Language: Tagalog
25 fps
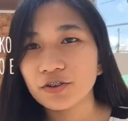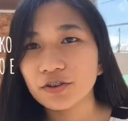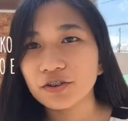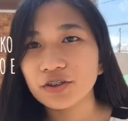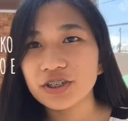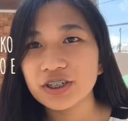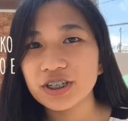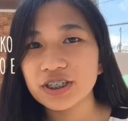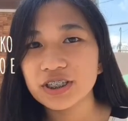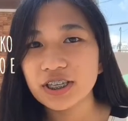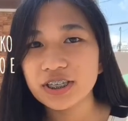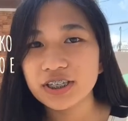So,
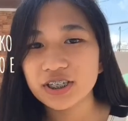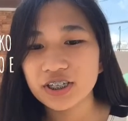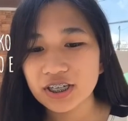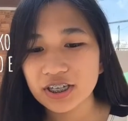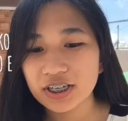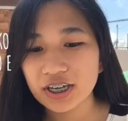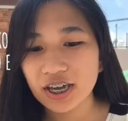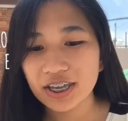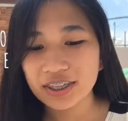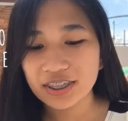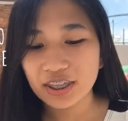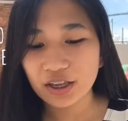yung cheesy
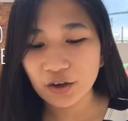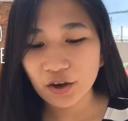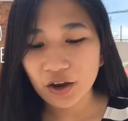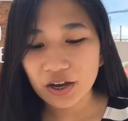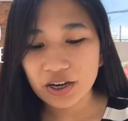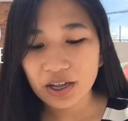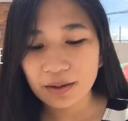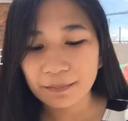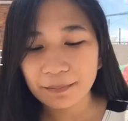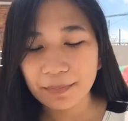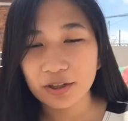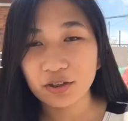chicken, hindi
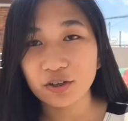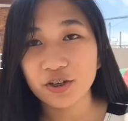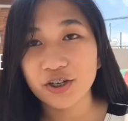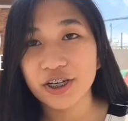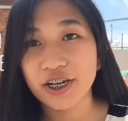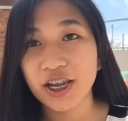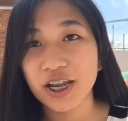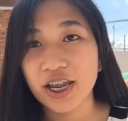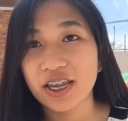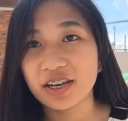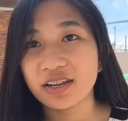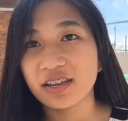ko alam
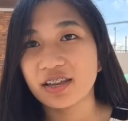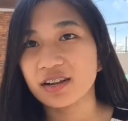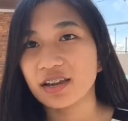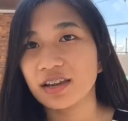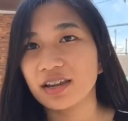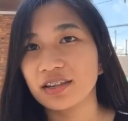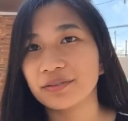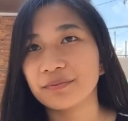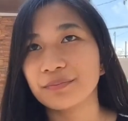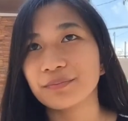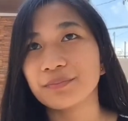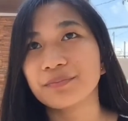paano siya
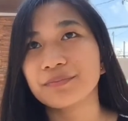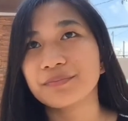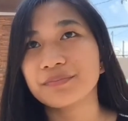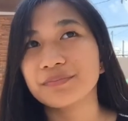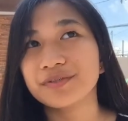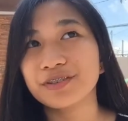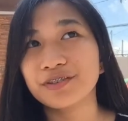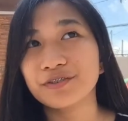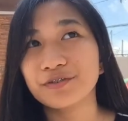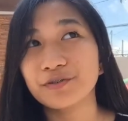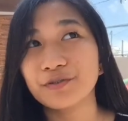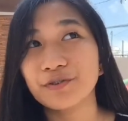i-rate.
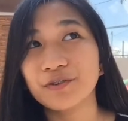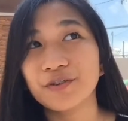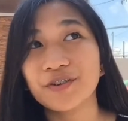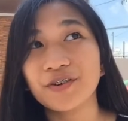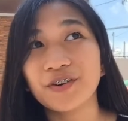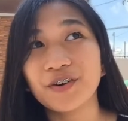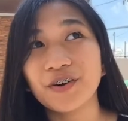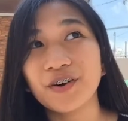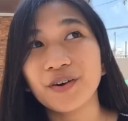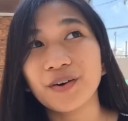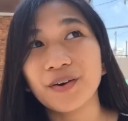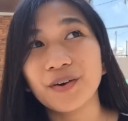
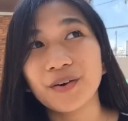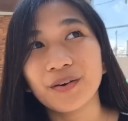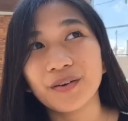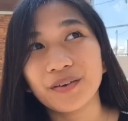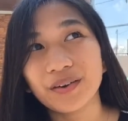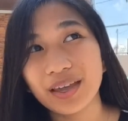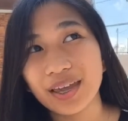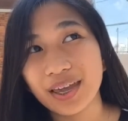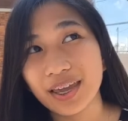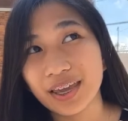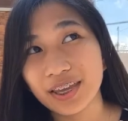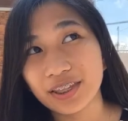Siguro,
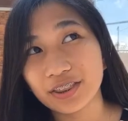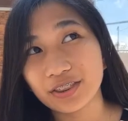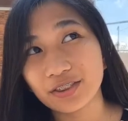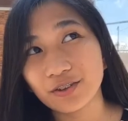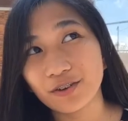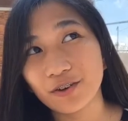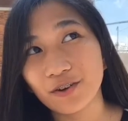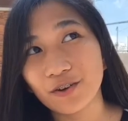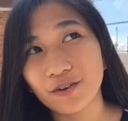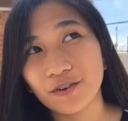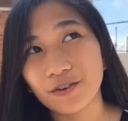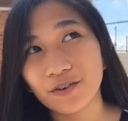
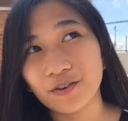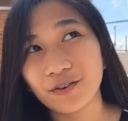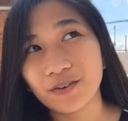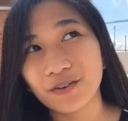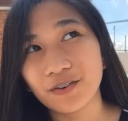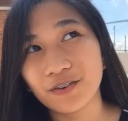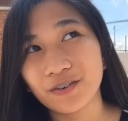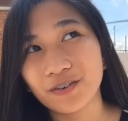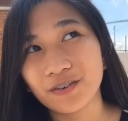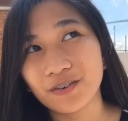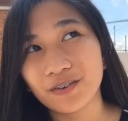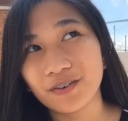8 o
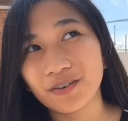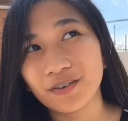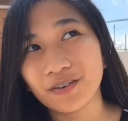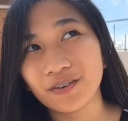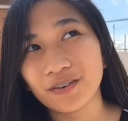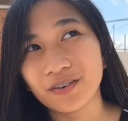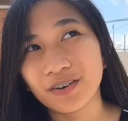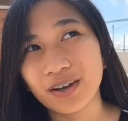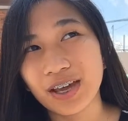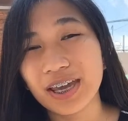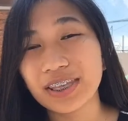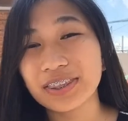
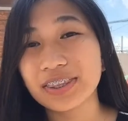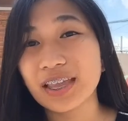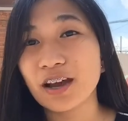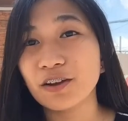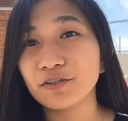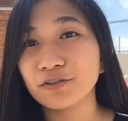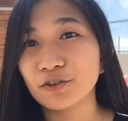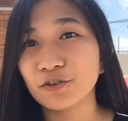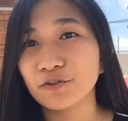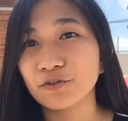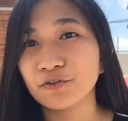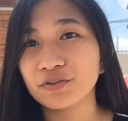8
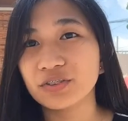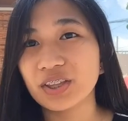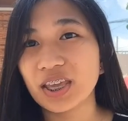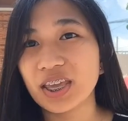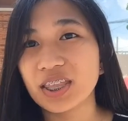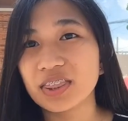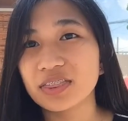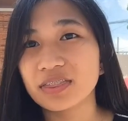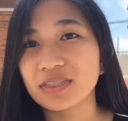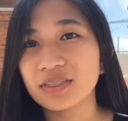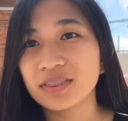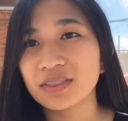out of
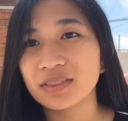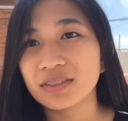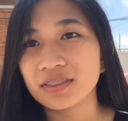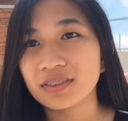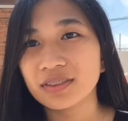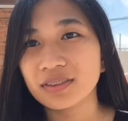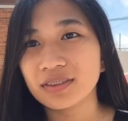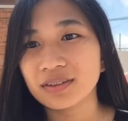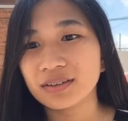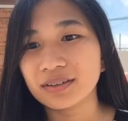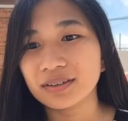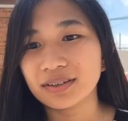10.
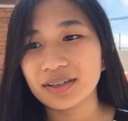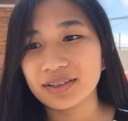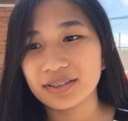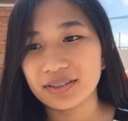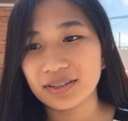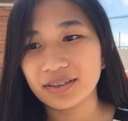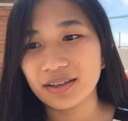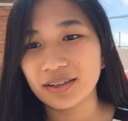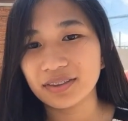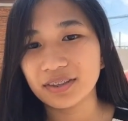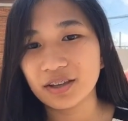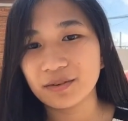
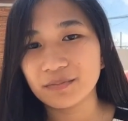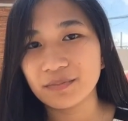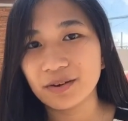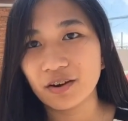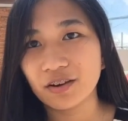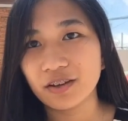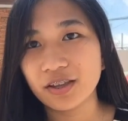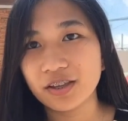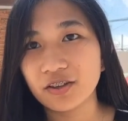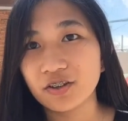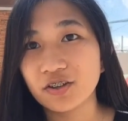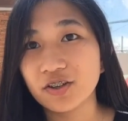Kasi
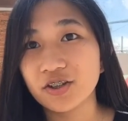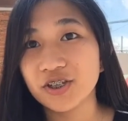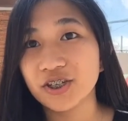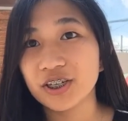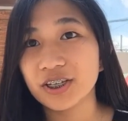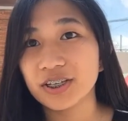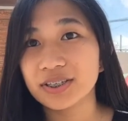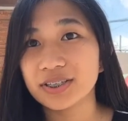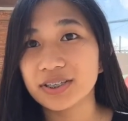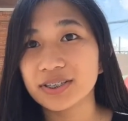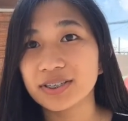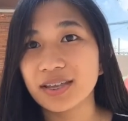tikman ko lang yung
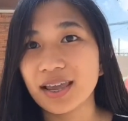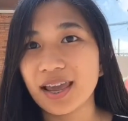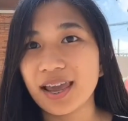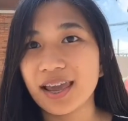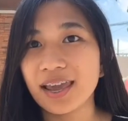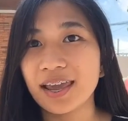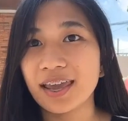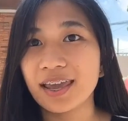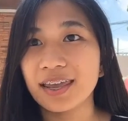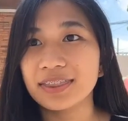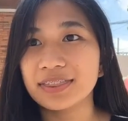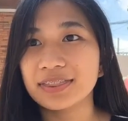cheese
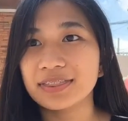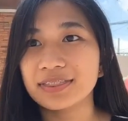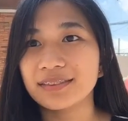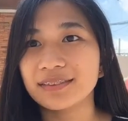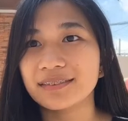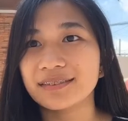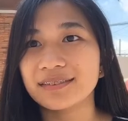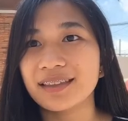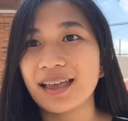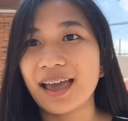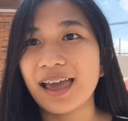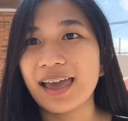and
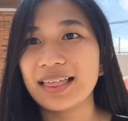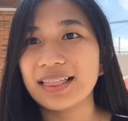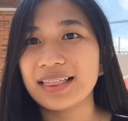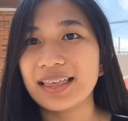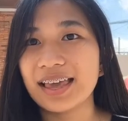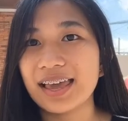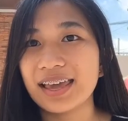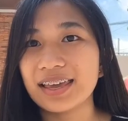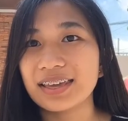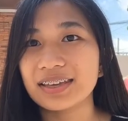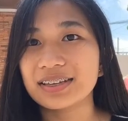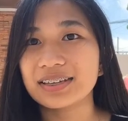I
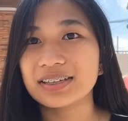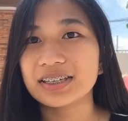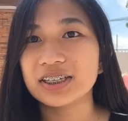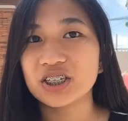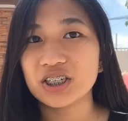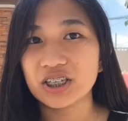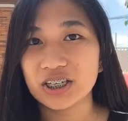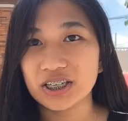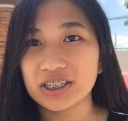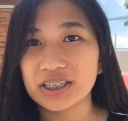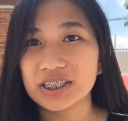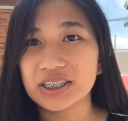like
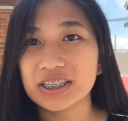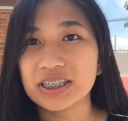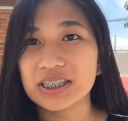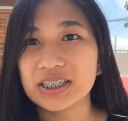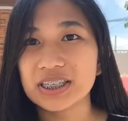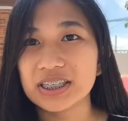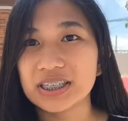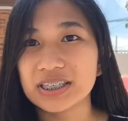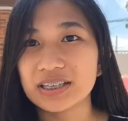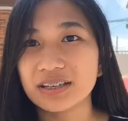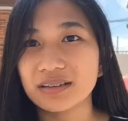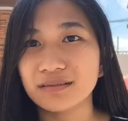cheese.
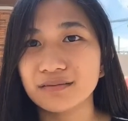